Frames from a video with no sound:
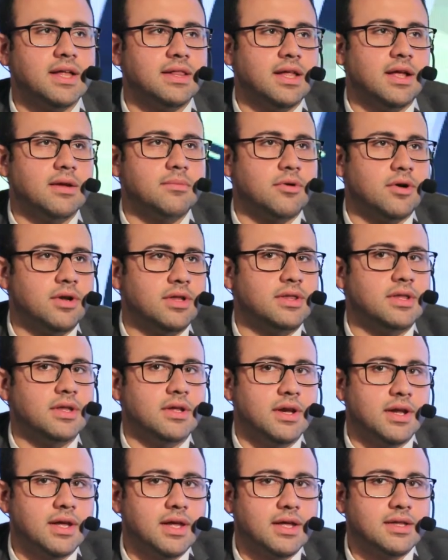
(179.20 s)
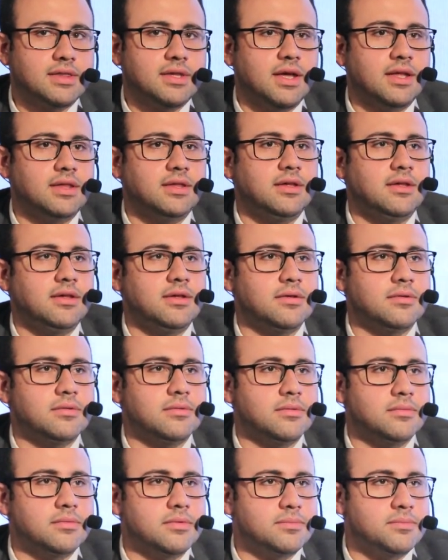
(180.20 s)
نلاقي المريض رجع تاني
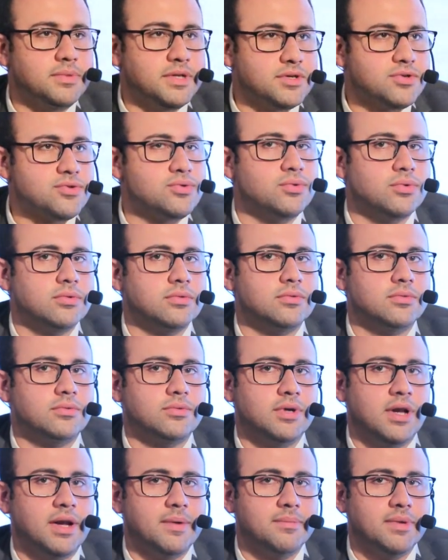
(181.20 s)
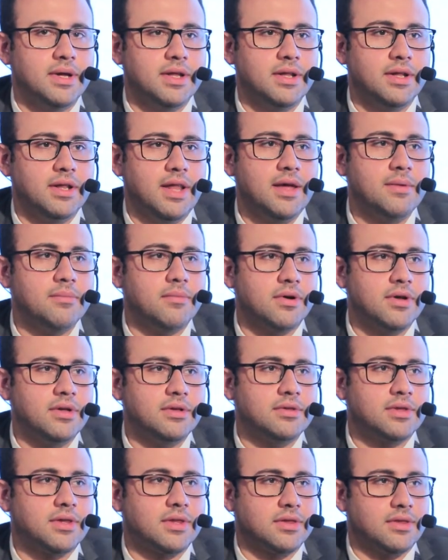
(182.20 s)
بيسوق ولما نلاقي
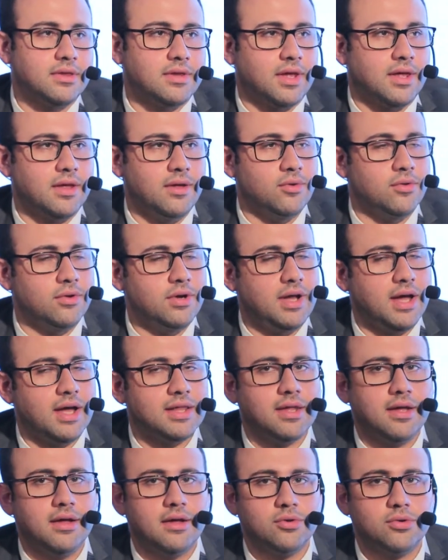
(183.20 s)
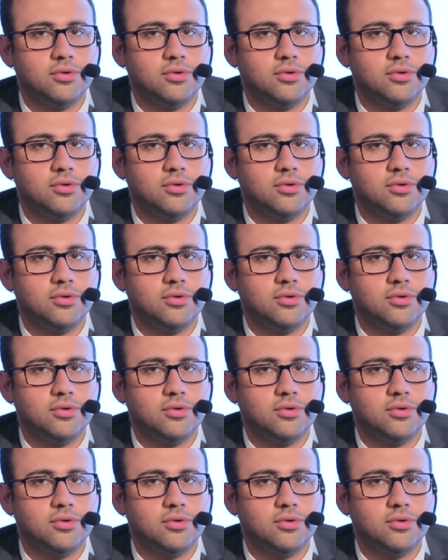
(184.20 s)
مريض يقول لي انا يا